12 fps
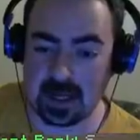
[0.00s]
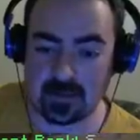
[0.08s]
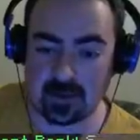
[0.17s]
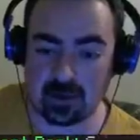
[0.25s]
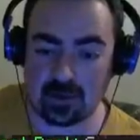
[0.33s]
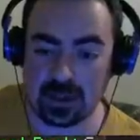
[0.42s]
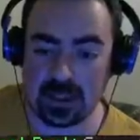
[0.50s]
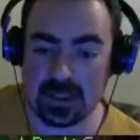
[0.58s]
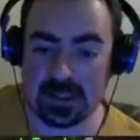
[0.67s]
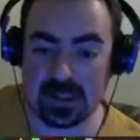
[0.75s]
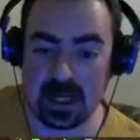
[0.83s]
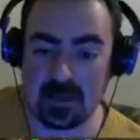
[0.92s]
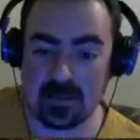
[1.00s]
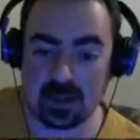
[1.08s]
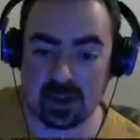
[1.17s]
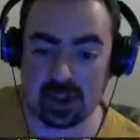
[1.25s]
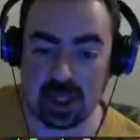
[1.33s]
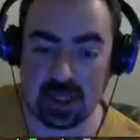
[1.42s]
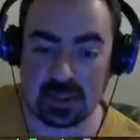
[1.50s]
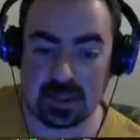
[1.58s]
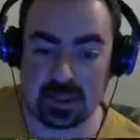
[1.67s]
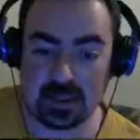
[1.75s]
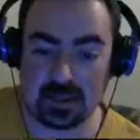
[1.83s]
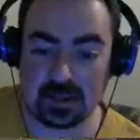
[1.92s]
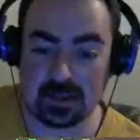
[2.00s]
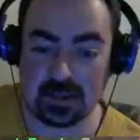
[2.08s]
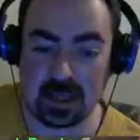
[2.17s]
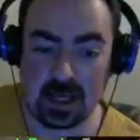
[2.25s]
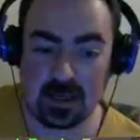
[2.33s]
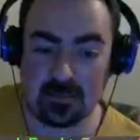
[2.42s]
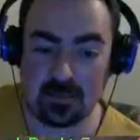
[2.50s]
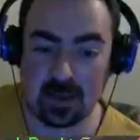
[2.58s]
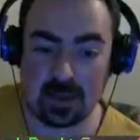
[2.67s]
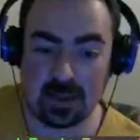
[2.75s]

quando lo utilizzeremo, enchanting table